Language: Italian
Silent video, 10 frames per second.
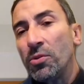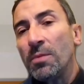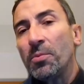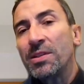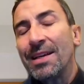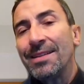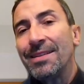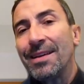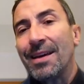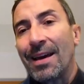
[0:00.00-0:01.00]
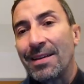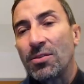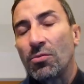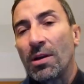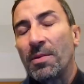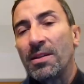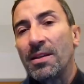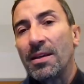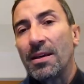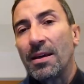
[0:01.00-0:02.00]
importante è
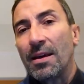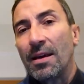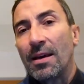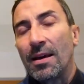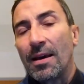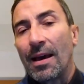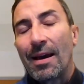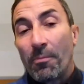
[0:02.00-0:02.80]
sicuramente eh,